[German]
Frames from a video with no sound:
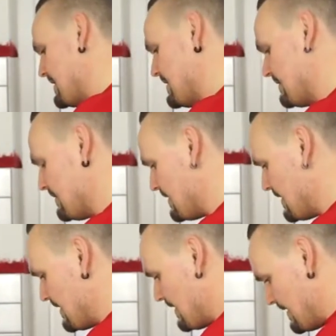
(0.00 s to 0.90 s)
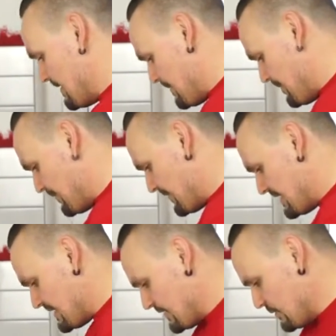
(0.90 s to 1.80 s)
weil
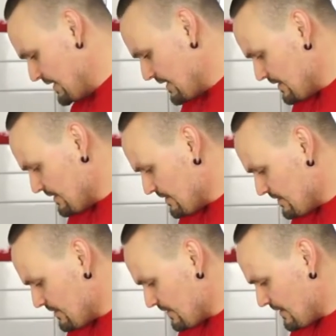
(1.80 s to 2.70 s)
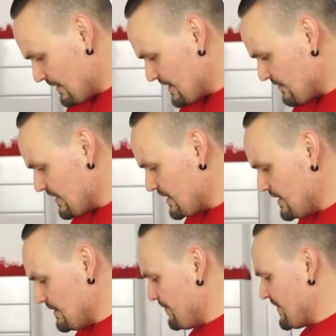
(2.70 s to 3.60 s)
es natürlich ganz
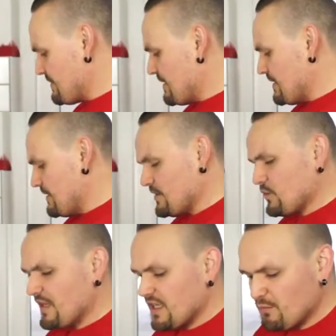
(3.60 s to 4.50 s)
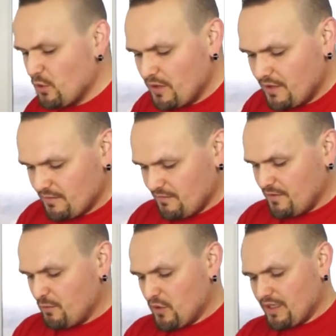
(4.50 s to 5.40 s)
wichtig, dass man so wenig Müll
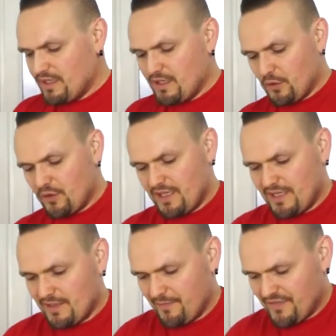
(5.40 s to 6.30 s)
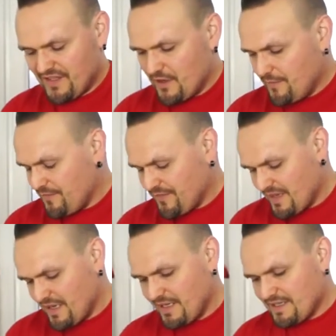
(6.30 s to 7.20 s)
wie möglich in der Küche hat. So,
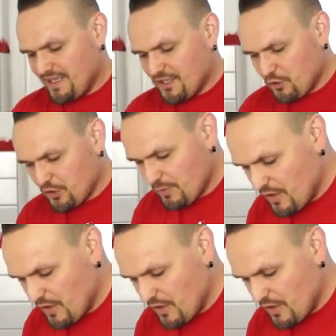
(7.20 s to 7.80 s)
jetzt die Handschuhe